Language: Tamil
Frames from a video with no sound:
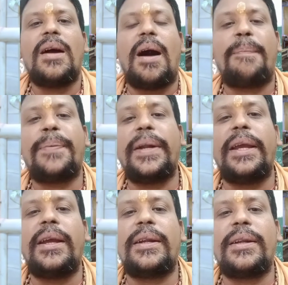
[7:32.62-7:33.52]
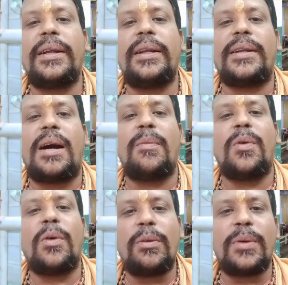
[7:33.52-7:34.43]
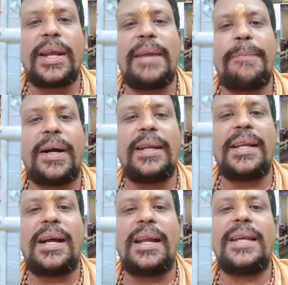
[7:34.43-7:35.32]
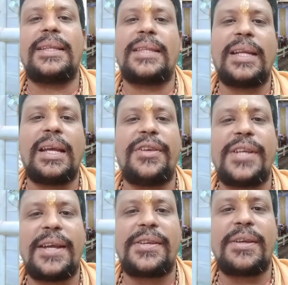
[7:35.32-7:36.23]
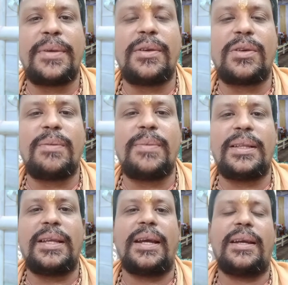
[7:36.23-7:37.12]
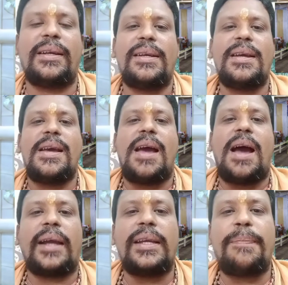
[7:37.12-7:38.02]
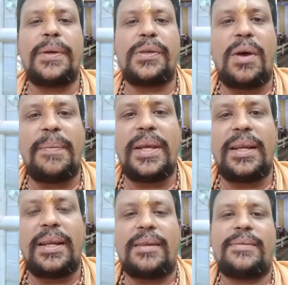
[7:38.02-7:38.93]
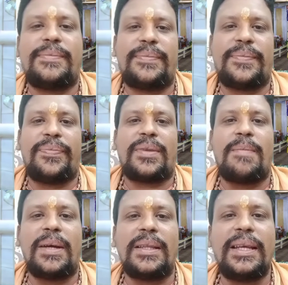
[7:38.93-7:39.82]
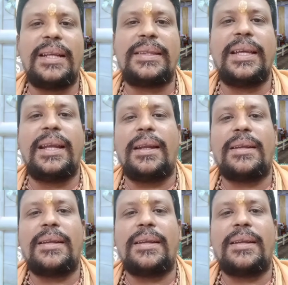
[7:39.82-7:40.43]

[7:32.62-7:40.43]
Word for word: அப்படி என்று நாம் ஒரு முறை பாடினாலே இத்தனை விசேஷம் இருக்கும் இந்த ஐயப்ப சுவாமியின் மந்திரத்தில்